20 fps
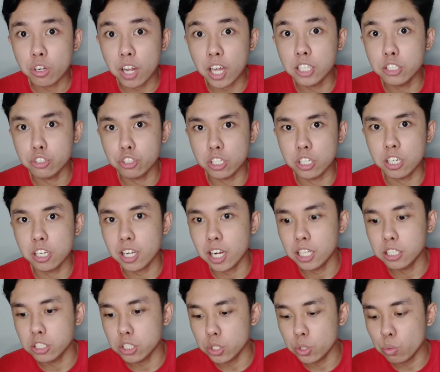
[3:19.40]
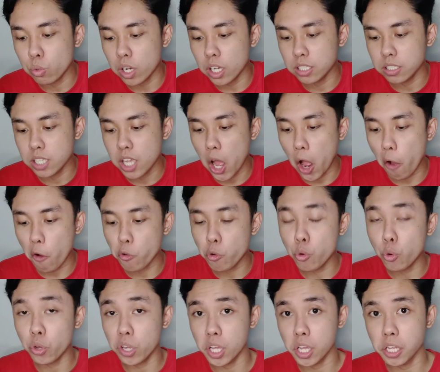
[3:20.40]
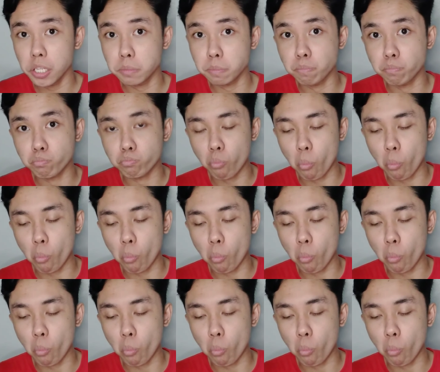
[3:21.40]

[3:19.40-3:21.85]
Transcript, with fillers: Crunchy. Crunchy yung kanyang cookie.